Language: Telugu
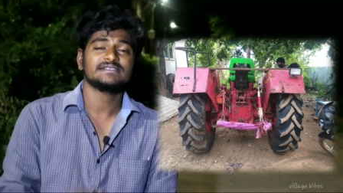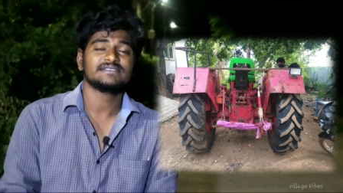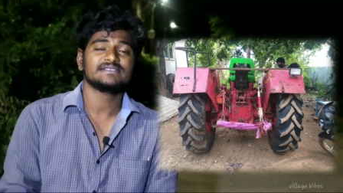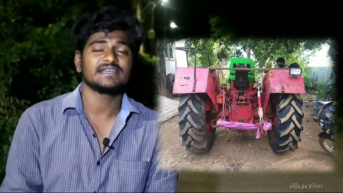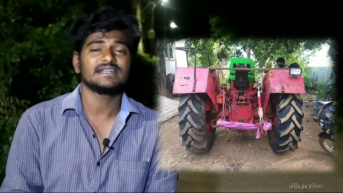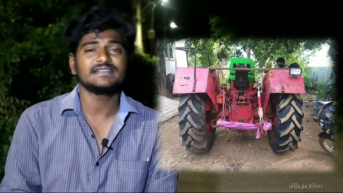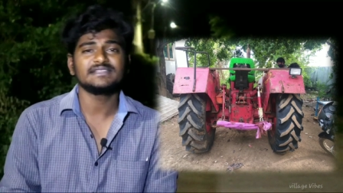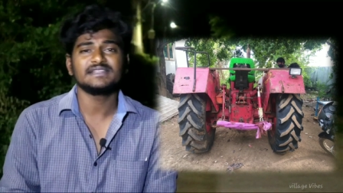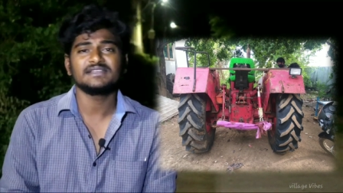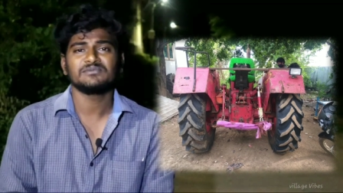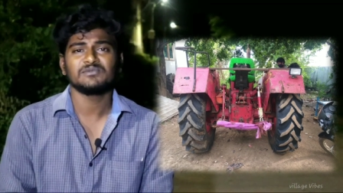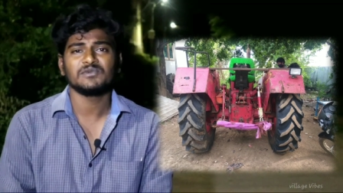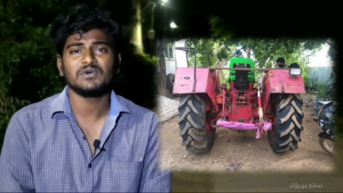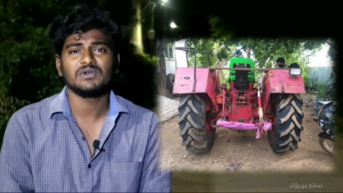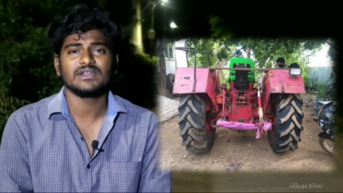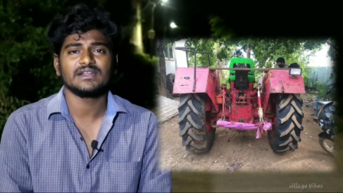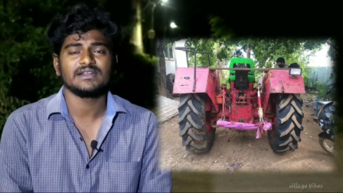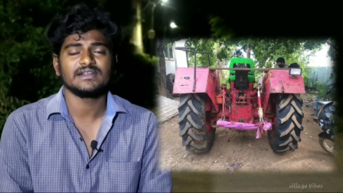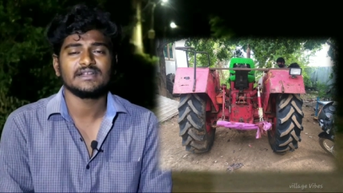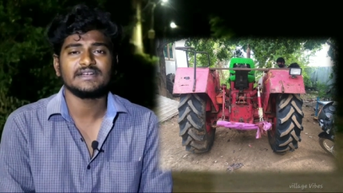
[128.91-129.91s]
సెకండ్ థింగ్
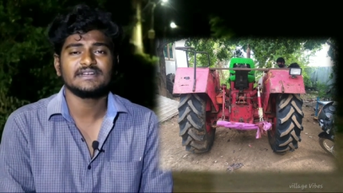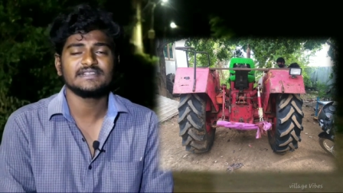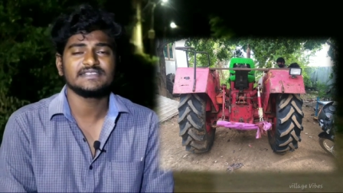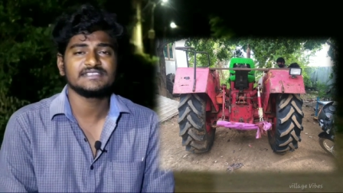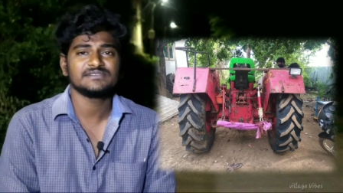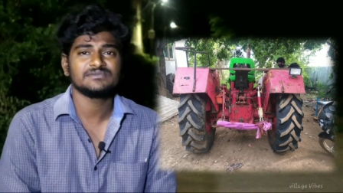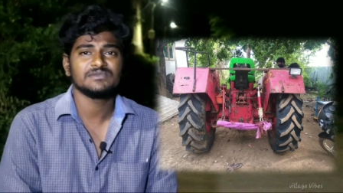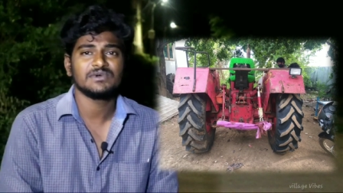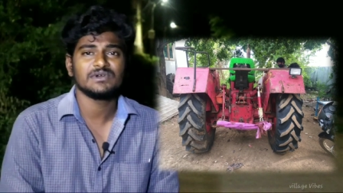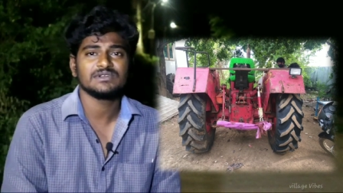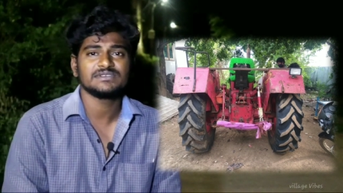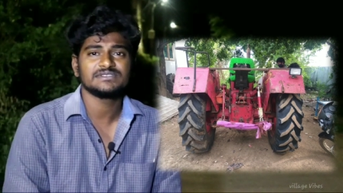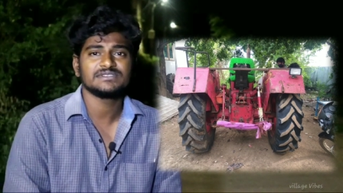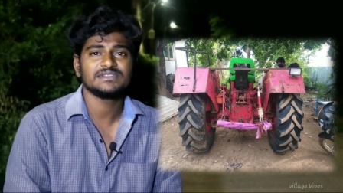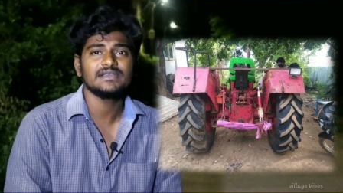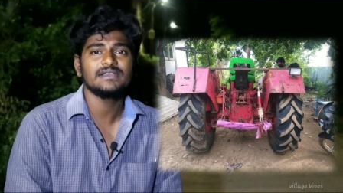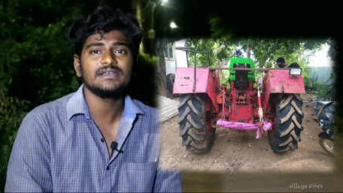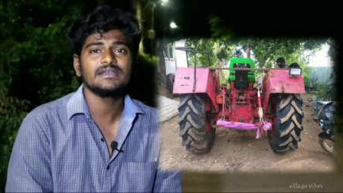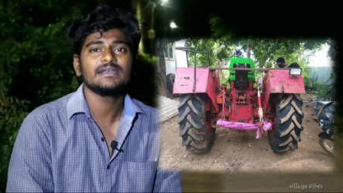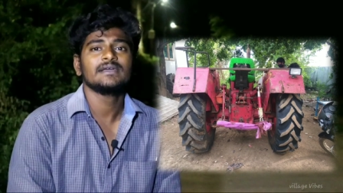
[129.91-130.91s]
మోడల్ లేటెస్ట్ మోడల్
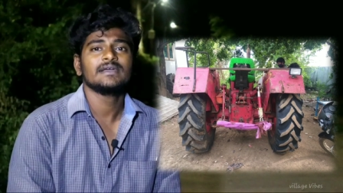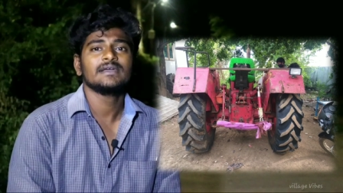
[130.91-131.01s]
వస్తే